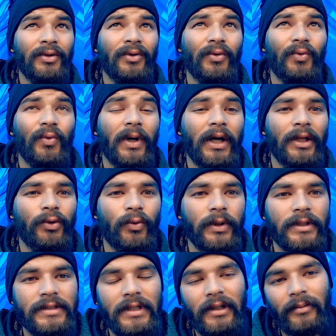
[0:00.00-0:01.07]
तो वहाँ
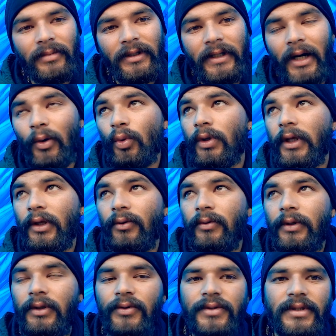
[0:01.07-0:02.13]
थोड़ा सा अभी डाउट है
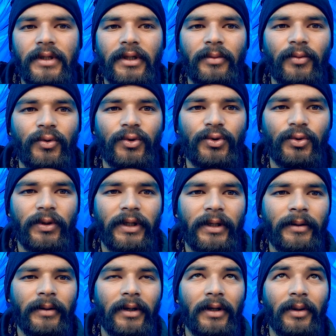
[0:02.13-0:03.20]
क्योंकि उस तरफ को जो है
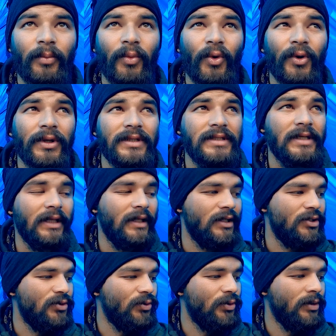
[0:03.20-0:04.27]
बहुत ज़्यादा
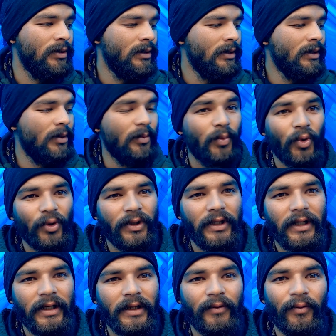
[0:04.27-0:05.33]
जो
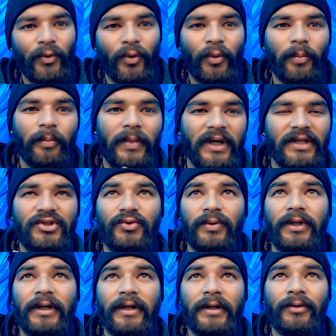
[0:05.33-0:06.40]
पौधे हैं वो बढ़
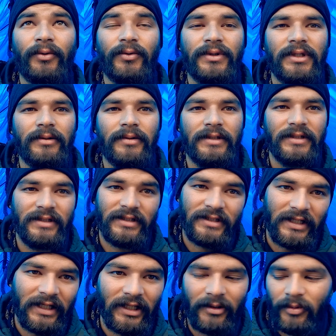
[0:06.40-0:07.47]
चुके हैं तो उसकी वजह से
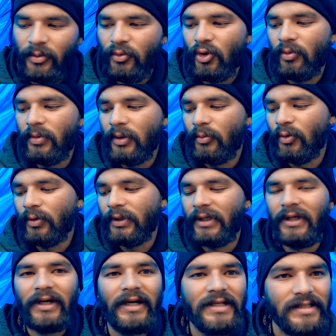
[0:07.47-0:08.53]
चलने में प्रॉब्लम हो रही
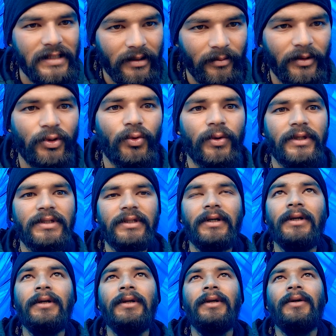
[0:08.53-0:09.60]
है रास्ता भी थोड़ा सा
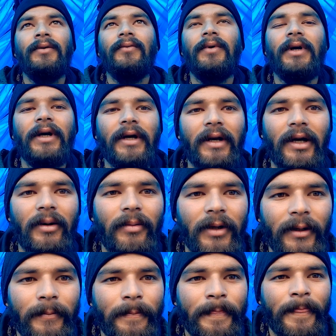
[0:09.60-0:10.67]
वहाँ ख़राब
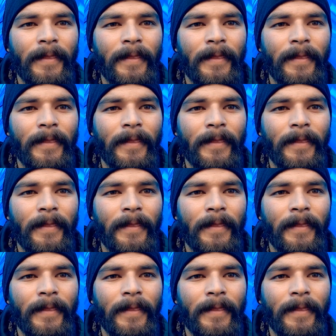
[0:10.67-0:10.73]
है